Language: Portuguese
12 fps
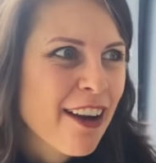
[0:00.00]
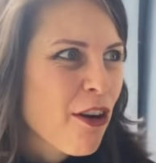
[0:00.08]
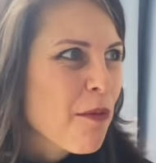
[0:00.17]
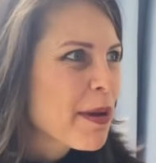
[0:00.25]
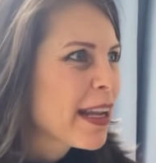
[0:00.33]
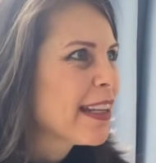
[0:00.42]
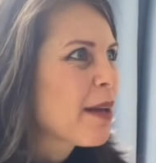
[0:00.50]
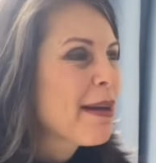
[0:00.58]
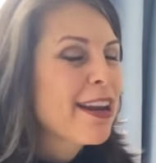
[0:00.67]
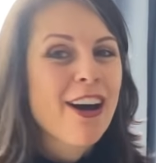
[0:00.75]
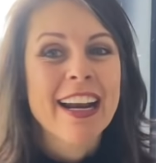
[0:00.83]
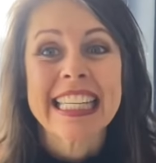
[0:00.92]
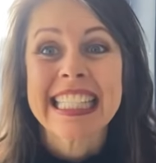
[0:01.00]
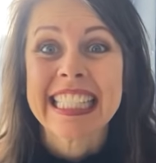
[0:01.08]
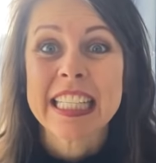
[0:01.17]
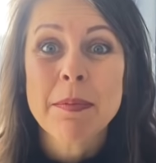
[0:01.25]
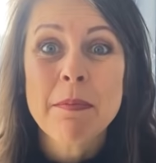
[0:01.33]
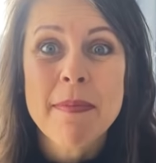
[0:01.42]
compreender melhor a
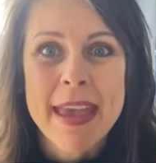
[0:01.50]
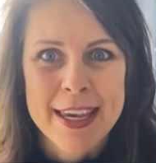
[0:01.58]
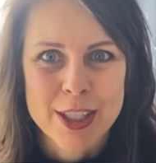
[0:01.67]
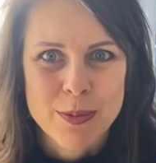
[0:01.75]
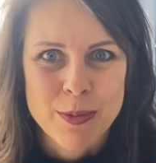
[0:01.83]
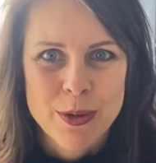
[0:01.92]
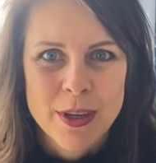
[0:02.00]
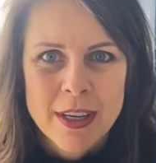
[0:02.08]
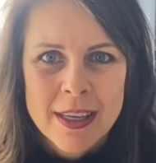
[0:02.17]
si mesmo,